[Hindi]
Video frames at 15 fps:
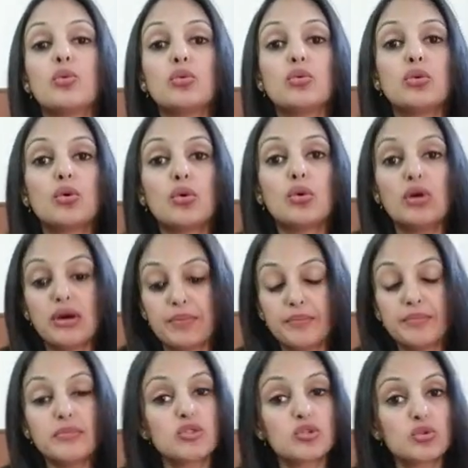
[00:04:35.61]
उनको
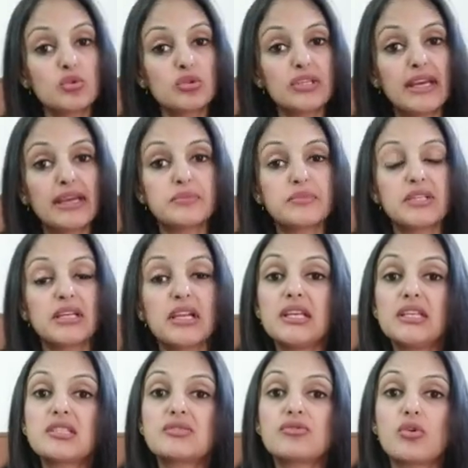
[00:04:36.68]
हम टू टाइम्स
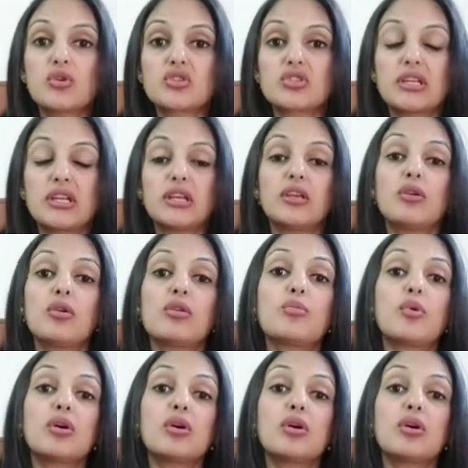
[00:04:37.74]
एटलीस्ट वॉश करेंगे और